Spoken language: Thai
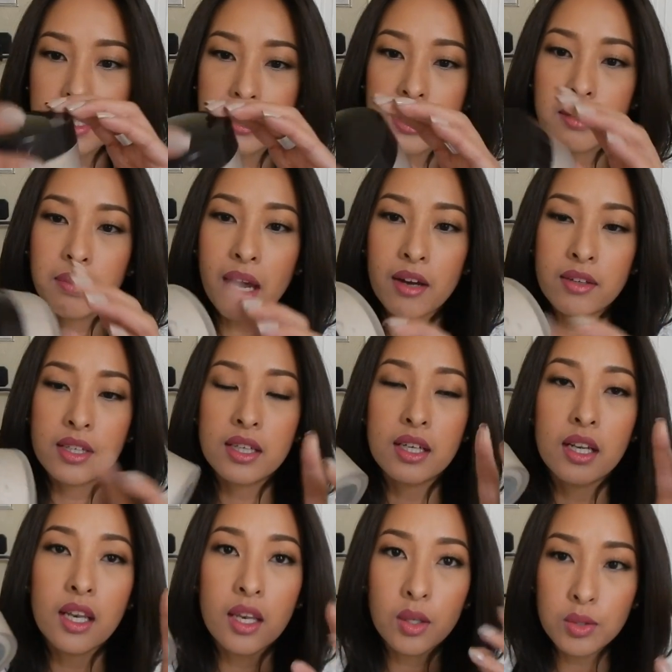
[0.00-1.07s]
setting powder
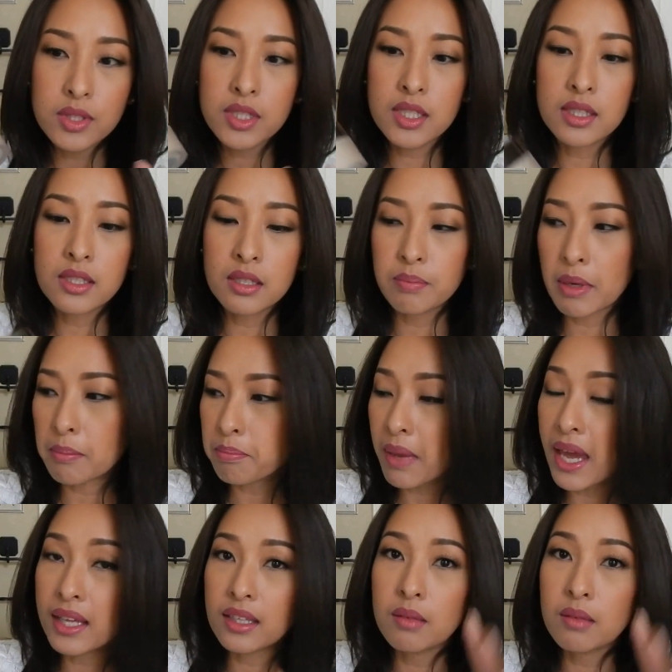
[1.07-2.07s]
loose ก็คือเป็นแป้ง